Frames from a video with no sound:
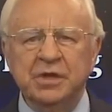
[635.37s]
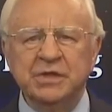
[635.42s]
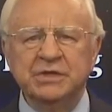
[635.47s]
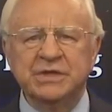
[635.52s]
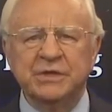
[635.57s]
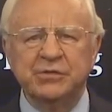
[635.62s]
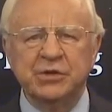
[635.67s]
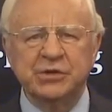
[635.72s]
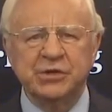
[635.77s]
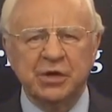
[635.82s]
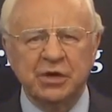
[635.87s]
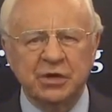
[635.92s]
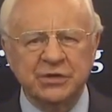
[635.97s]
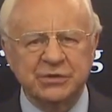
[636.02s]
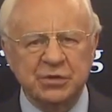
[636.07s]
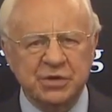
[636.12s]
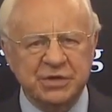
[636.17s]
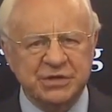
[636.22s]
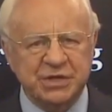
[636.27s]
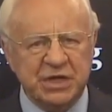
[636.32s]
des millions
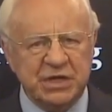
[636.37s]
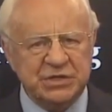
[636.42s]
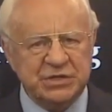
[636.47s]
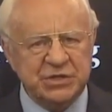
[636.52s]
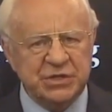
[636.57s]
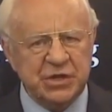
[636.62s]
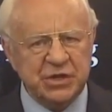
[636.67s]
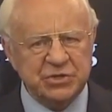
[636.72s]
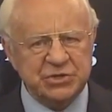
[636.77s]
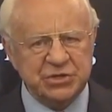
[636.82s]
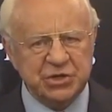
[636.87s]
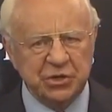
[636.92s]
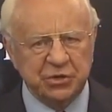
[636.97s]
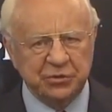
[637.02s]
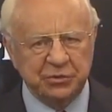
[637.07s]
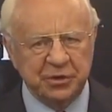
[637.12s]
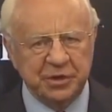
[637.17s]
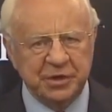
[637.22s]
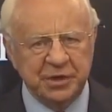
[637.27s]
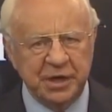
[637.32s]
d'adultes enseignent à leurs
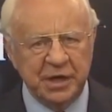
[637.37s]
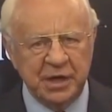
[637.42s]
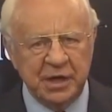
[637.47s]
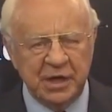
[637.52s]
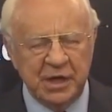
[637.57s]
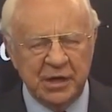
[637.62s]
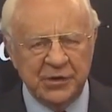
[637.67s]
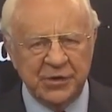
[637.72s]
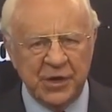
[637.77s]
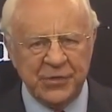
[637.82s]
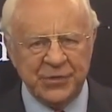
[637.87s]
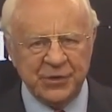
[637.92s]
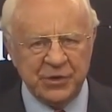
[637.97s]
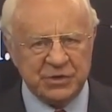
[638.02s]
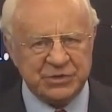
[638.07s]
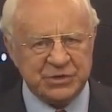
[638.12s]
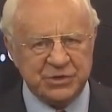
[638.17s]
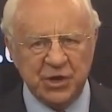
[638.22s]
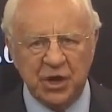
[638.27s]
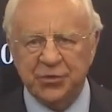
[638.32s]
enfants qu'il n'y a
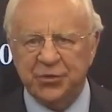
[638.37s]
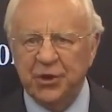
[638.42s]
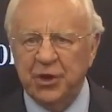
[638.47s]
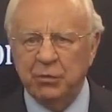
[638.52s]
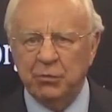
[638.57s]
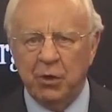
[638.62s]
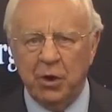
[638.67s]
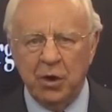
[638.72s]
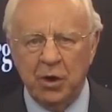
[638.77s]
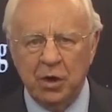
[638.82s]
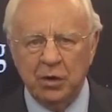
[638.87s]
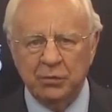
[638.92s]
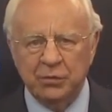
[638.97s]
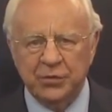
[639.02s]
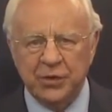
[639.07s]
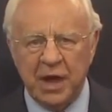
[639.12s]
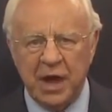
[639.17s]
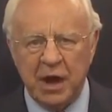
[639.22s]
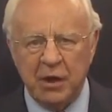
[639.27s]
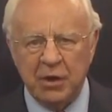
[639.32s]
rien de mal avec le
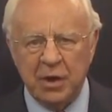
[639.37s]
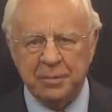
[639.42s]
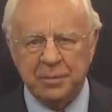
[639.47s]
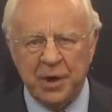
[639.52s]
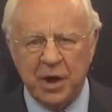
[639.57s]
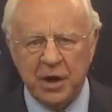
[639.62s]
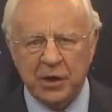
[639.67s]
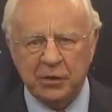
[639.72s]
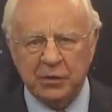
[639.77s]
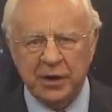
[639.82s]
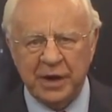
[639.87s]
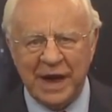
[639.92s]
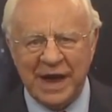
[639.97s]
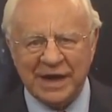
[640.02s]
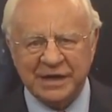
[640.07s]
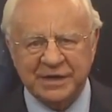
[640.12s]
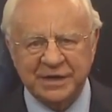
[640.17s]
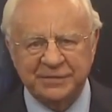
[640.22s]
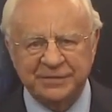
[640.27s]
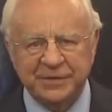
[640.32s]
personnage d'Harry
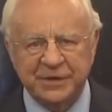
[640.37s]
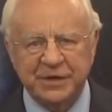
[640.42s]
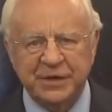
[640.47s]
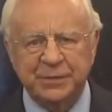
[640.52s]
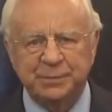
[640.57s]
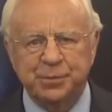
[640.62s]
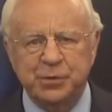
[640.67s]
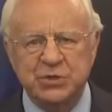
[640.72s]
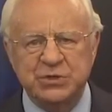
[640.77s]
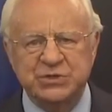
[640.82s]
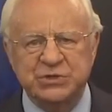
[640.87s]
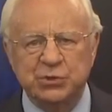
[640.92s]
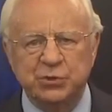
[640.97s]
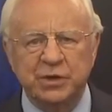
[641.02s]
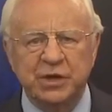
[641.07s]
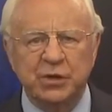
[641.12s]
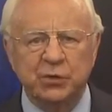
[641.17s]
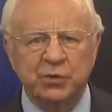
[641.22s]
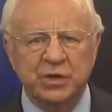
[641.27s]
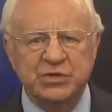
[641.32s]
Potter, qui pratique
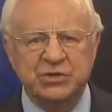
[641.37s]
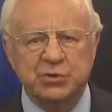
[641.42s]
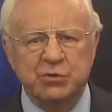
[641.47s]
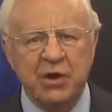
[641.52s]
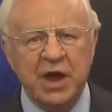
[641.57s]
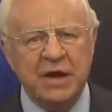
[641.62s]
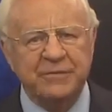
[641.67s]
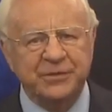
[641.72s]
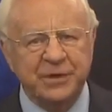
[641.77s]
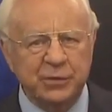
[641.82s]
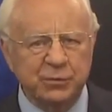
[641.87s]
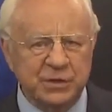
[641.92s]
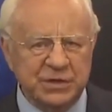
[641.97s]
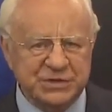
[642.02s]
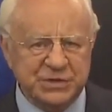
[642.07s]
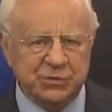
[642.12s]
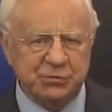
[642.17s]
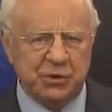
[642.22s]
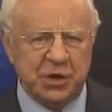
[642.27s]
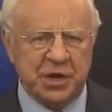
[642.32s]
la magie et la
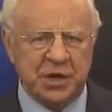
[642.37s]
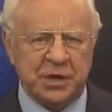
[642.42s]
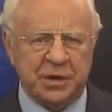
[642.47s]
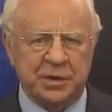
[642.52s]
sorcellerie.